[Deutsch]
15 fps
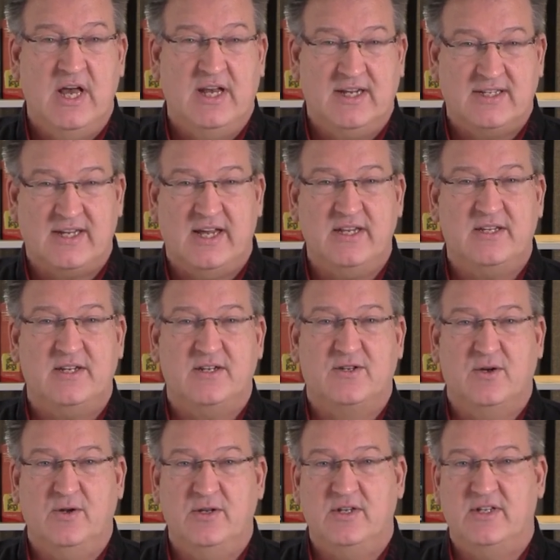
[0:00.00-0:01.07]
Das heißt, ihr
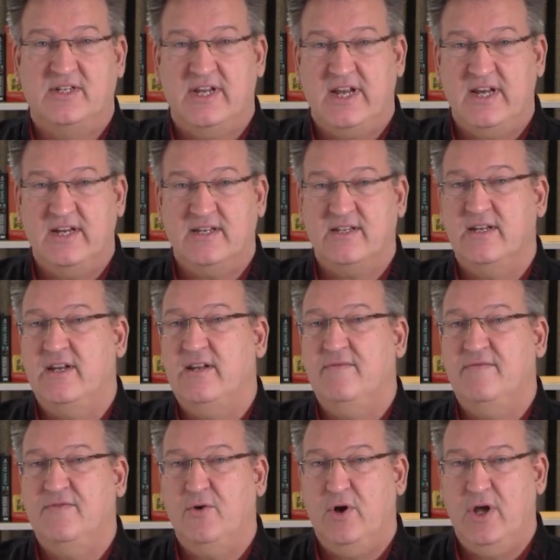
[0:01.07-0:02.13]
solltet sehen, dass ihr den
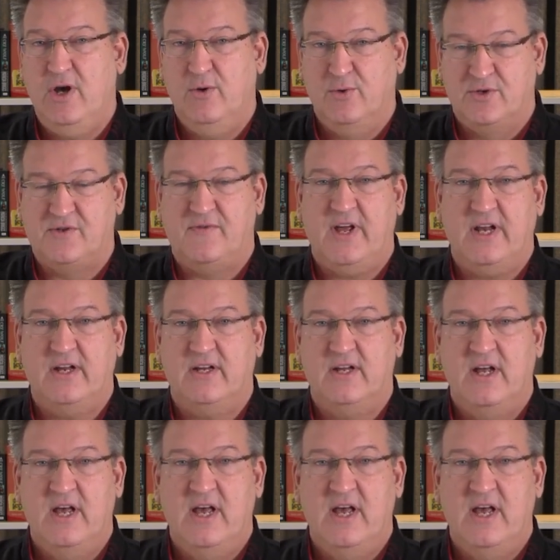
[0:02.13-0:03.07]
vorher loswerdet.